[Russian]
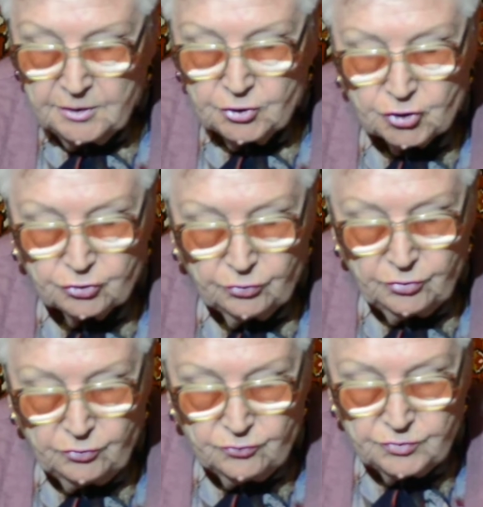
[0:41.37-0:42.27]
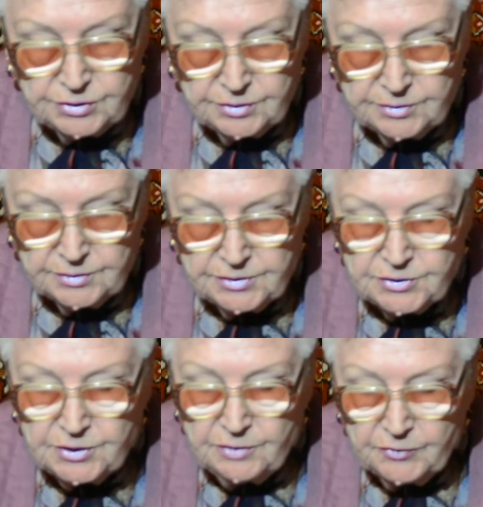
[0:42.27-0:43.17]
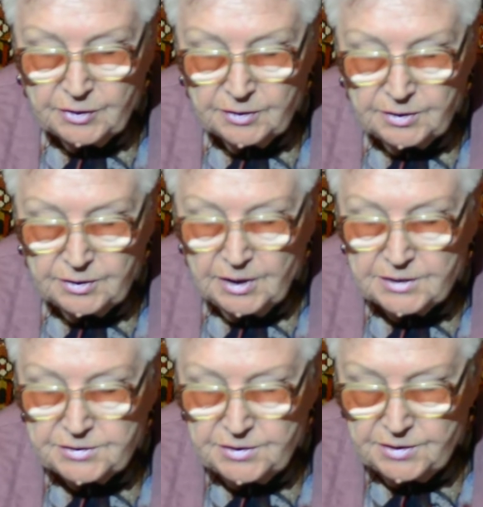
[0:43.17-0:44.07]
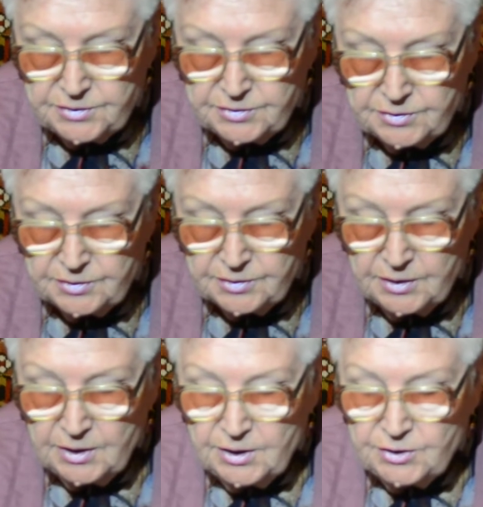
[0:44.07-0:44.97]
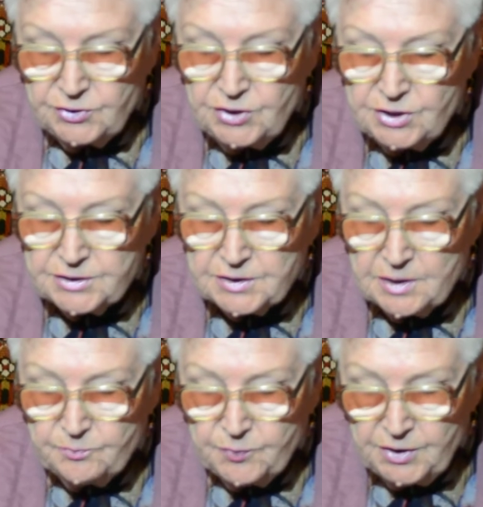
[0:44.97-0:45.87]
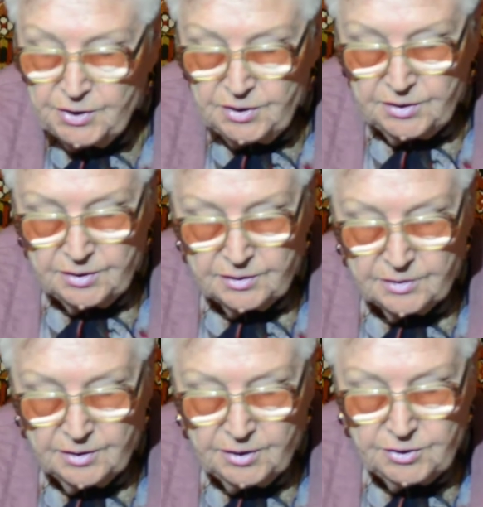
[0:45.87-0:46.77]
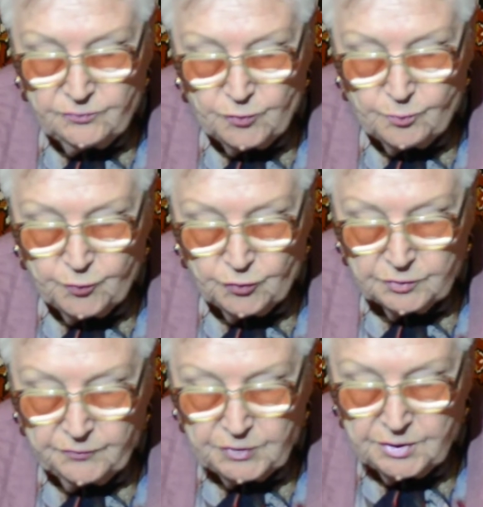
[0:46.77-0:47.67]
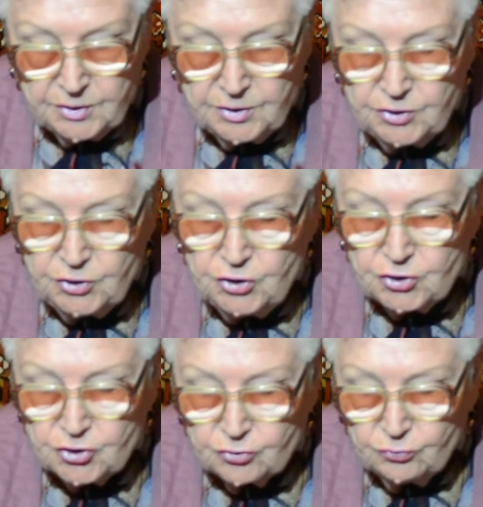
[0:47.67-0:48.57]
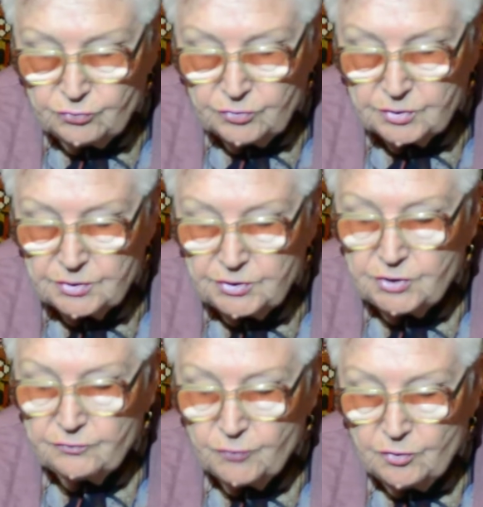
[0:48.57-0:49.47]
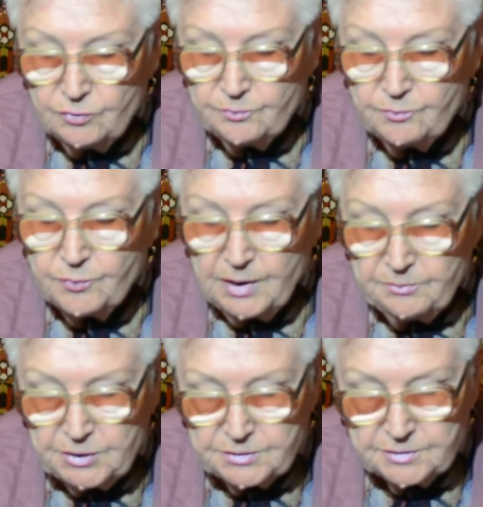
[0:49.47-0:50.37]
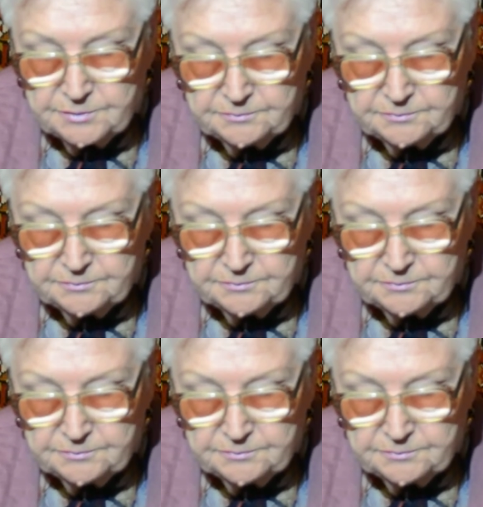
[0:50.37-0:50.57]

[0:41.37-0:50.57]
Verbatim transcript: что люди Северной Осетии не забыли о его подвиге и чтут его память.